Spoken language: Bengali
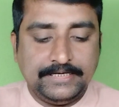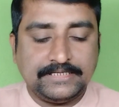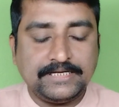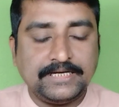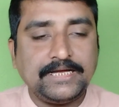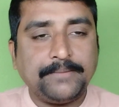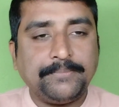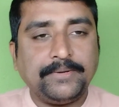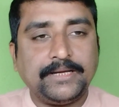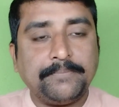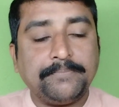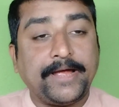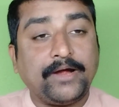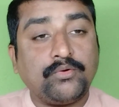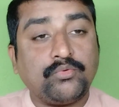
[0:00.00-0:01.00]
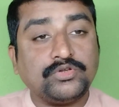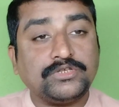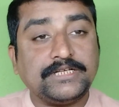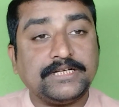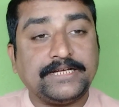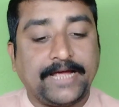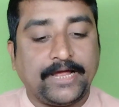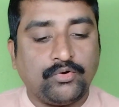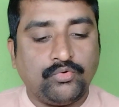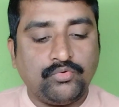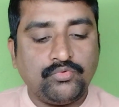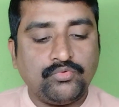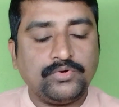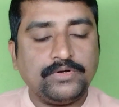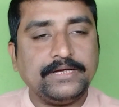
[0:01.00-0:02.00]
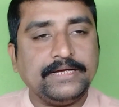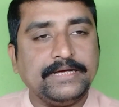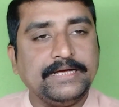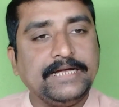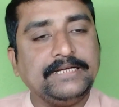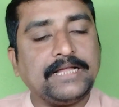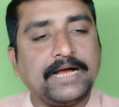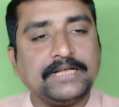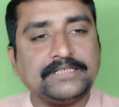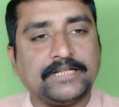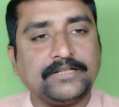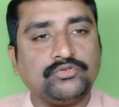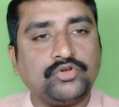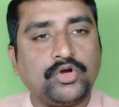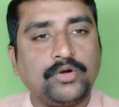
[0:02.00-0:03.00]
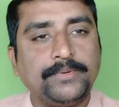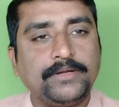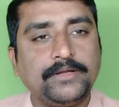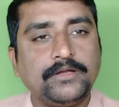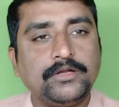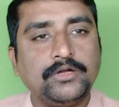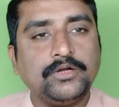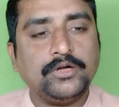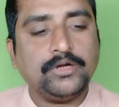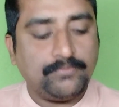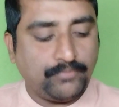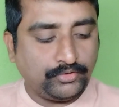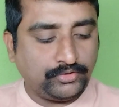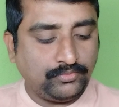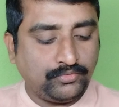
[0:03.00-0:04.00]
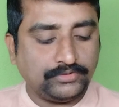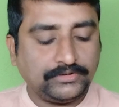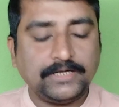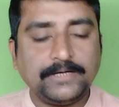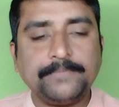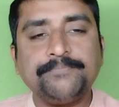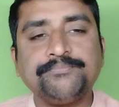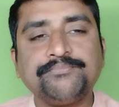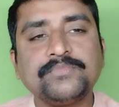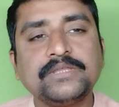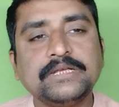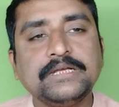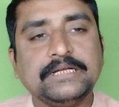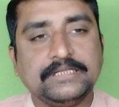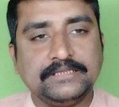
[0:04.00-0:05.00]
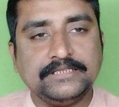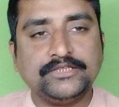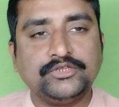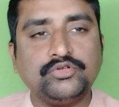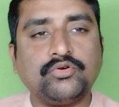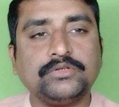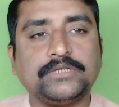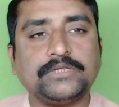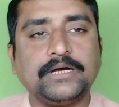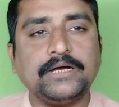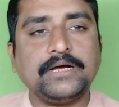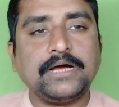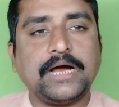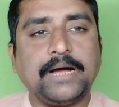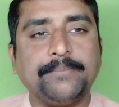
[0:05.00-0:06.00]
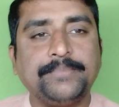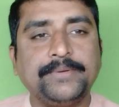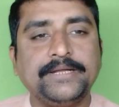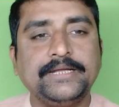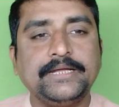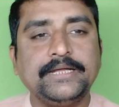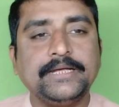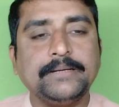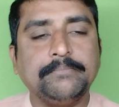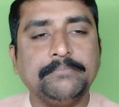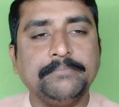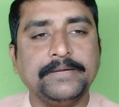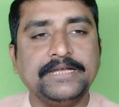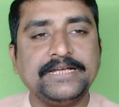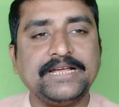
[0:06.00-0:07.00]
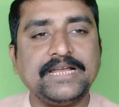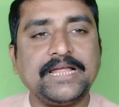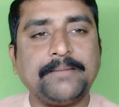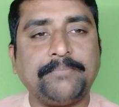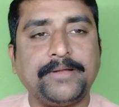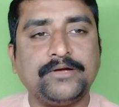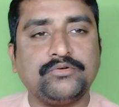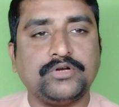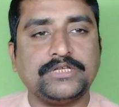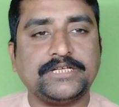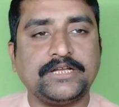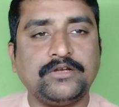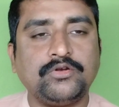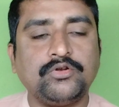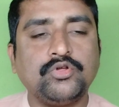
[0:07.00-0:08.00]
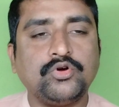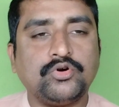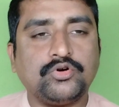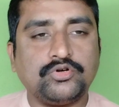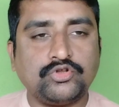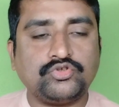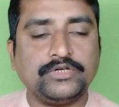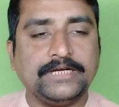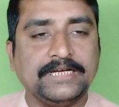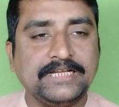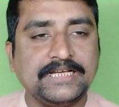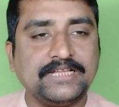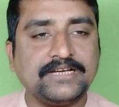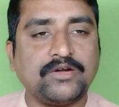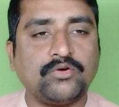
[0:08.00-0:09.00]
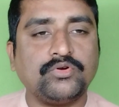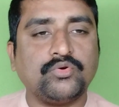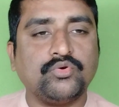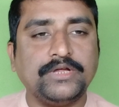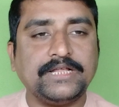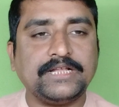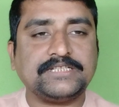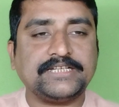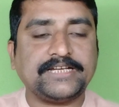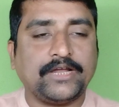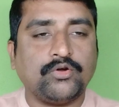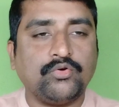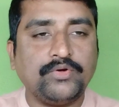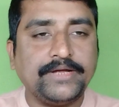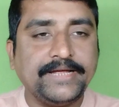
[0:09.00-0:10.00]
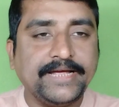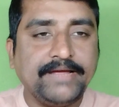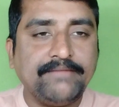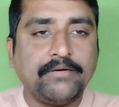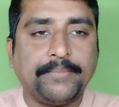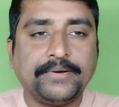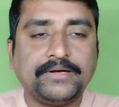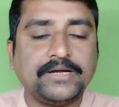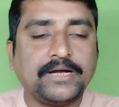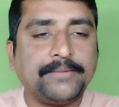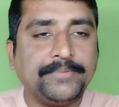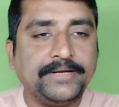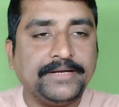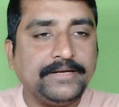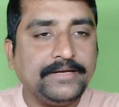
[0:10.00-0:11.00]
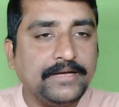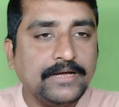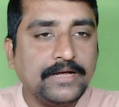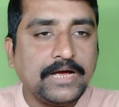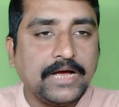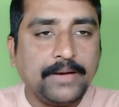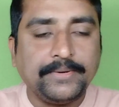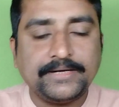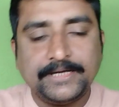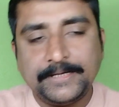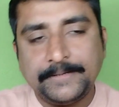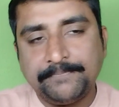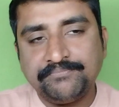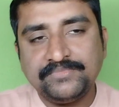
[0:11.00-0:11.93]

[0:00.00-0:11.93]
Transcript: এসআই আপনাকে ব্যাক করছে কেন এইটা আগে জানতে হবে প্রথম কথা দ্বিতীয় কথা আপনি মেডিকেলে অ্যাপ্লাই করেছেন অথচ এনিয়াদের আদার গ্রাউন্ডে হয়ে যাচ্ছে কেন এই ব্যাপারটা আপনি আমাকে